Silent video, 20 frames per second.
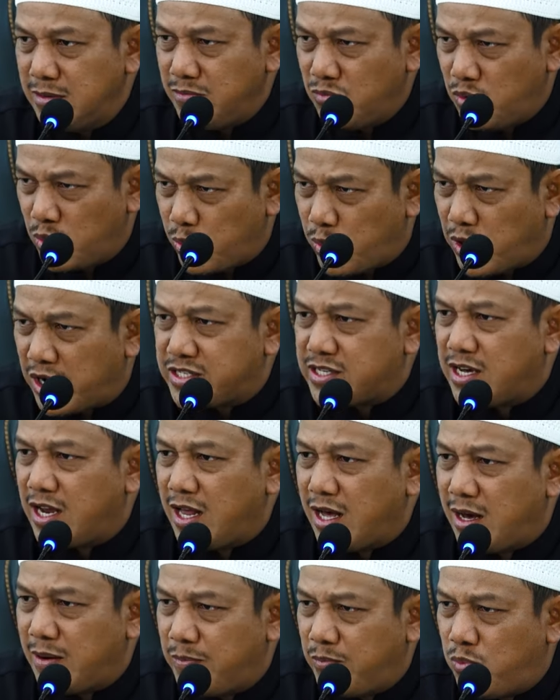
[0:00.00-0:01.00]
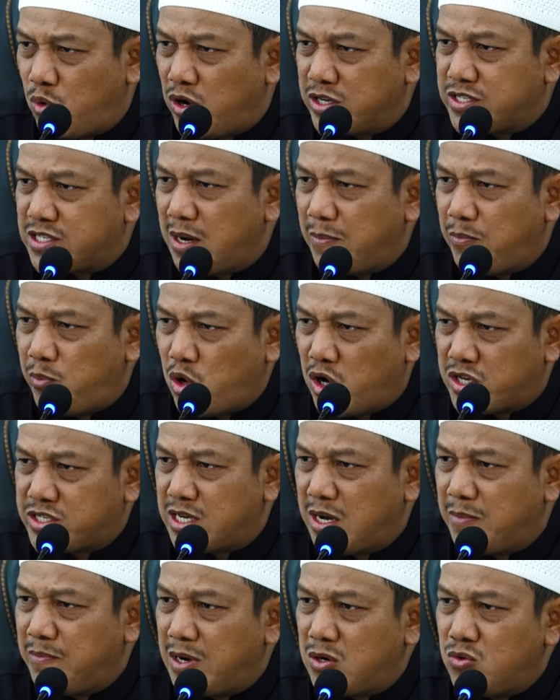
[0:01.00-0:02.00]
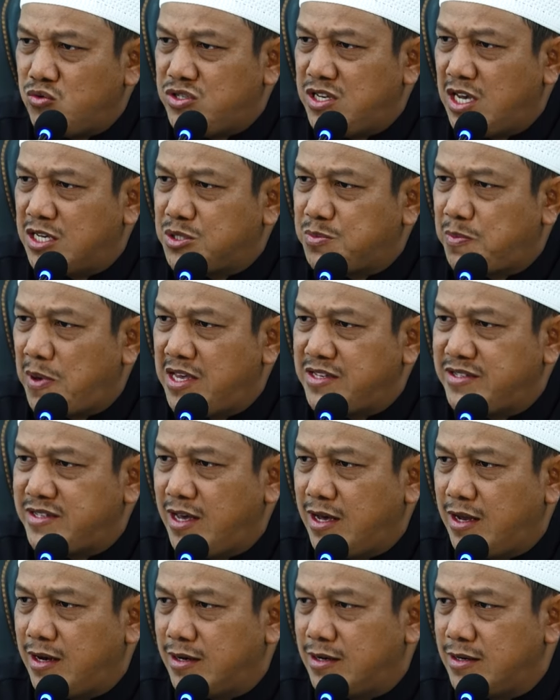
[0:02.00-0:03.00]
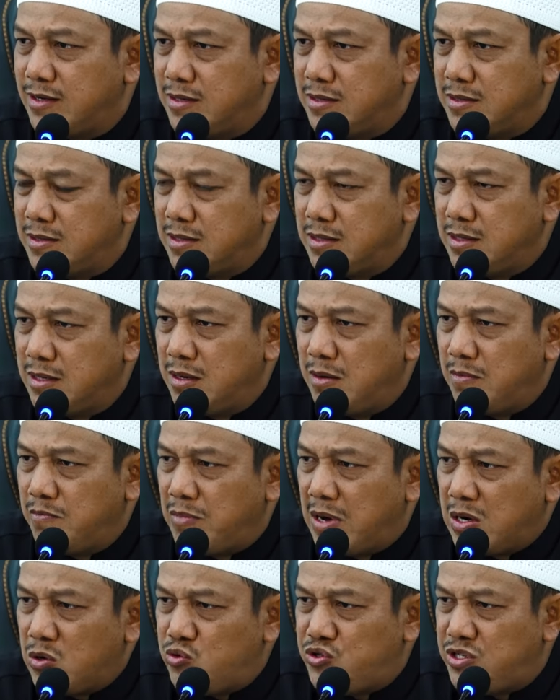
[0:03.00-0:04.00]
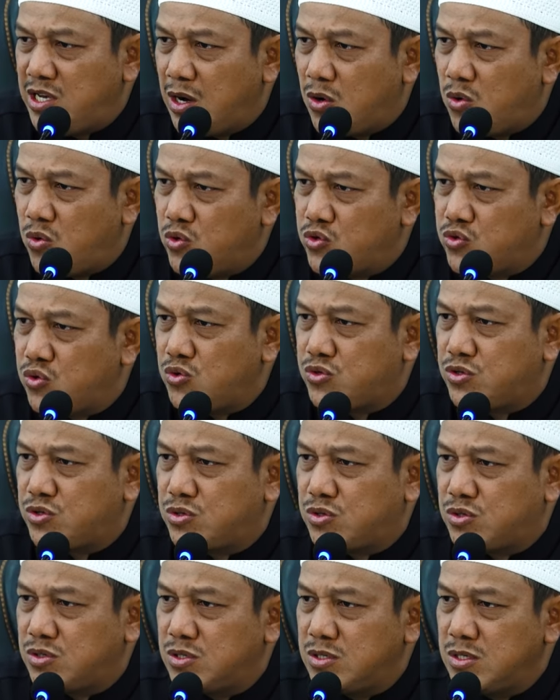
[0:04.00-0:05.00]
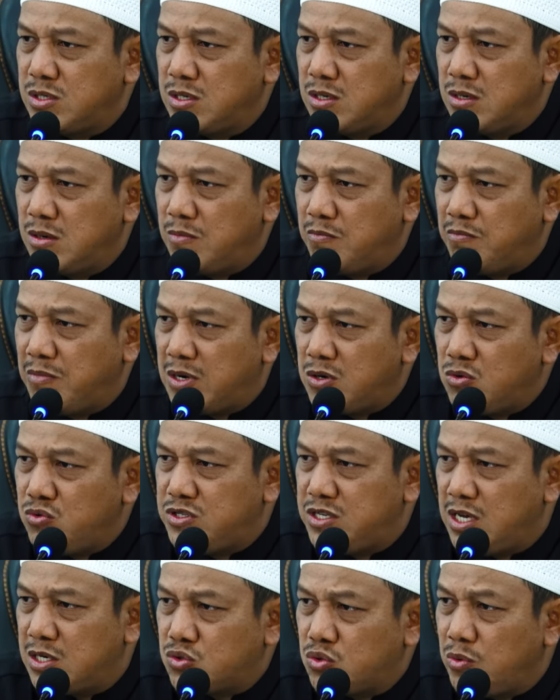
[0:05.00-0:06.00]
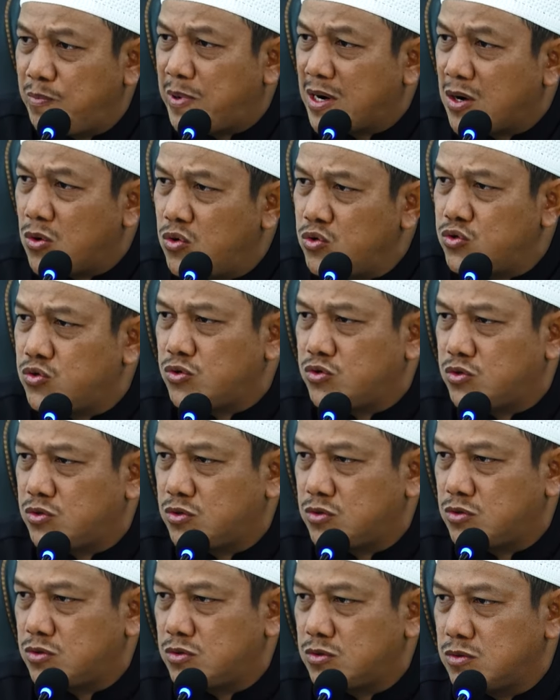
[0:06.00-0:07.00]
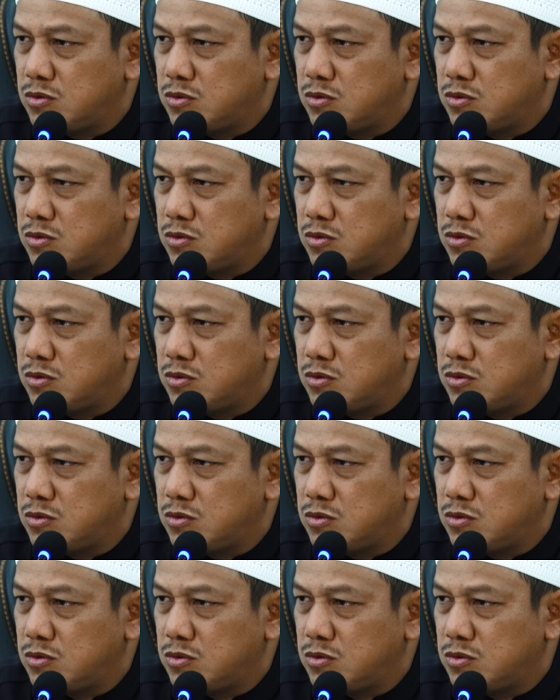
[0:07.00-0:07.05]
Berpuasalah, puasa-puasa manusia spesial, manusia khusus, manusia super khusus.